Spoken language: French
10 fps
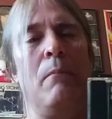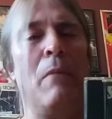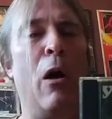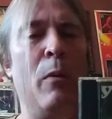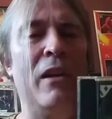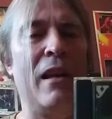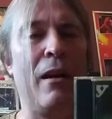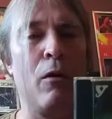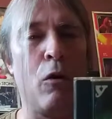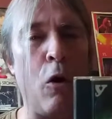membres étaient
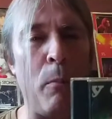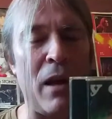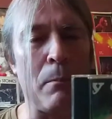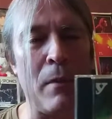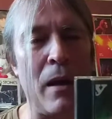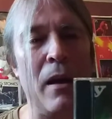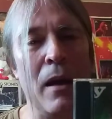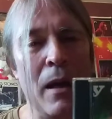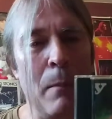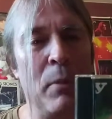complètement
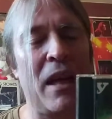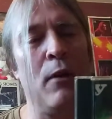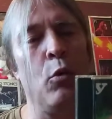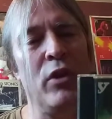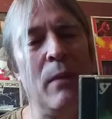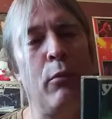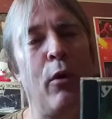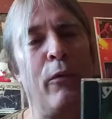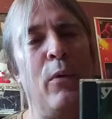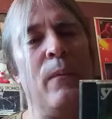pris au
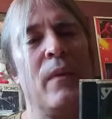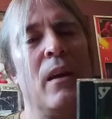dépourvu.